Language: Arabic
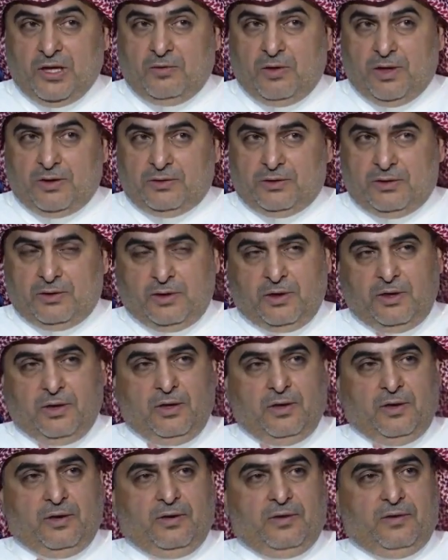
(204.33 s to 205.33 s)
سنوات
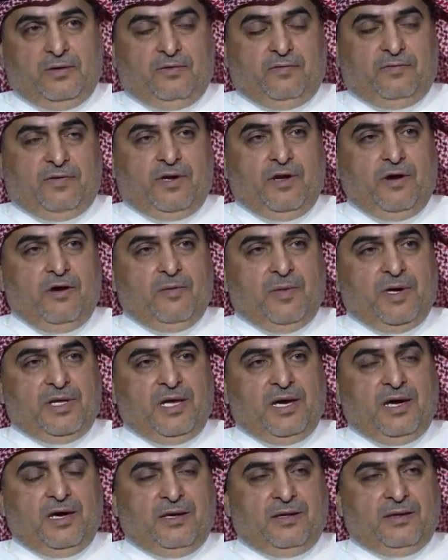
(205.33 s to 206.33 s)
فاليوم
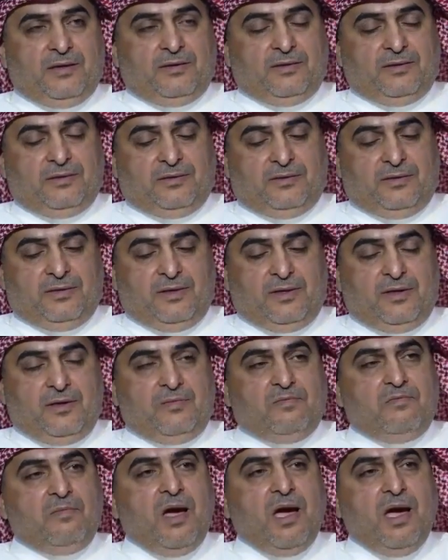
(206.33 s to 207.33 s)
انا
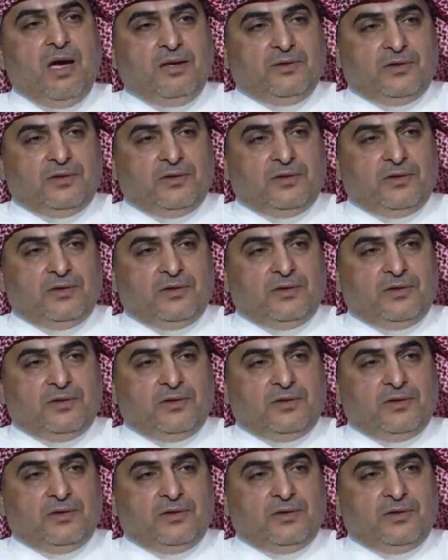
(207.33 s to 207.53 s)
ما